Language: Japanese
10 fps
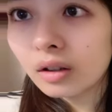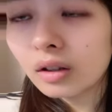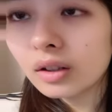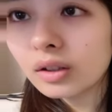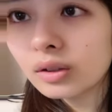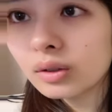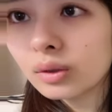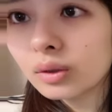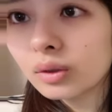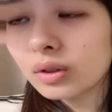ああいう
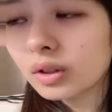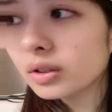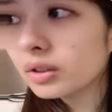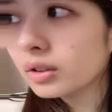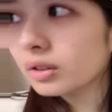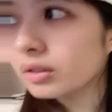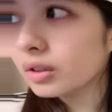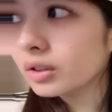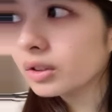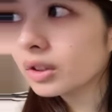こう何て言うのよ
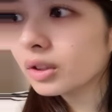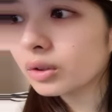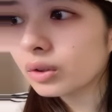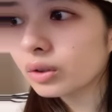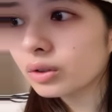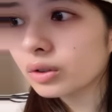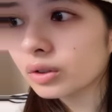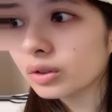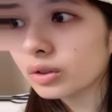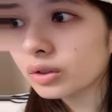ね透き通
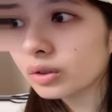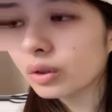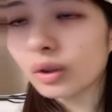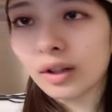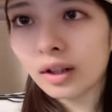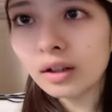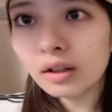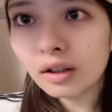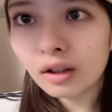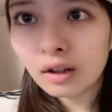る声
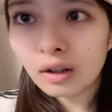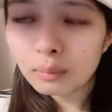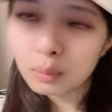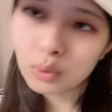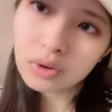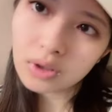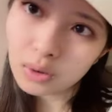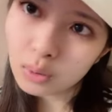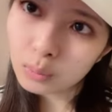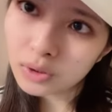持って
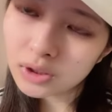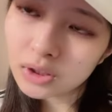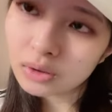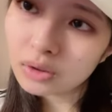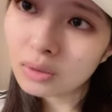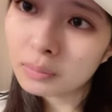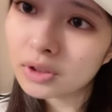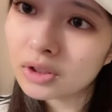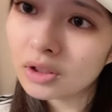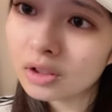んのマジで羨ま
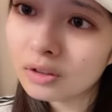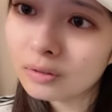しい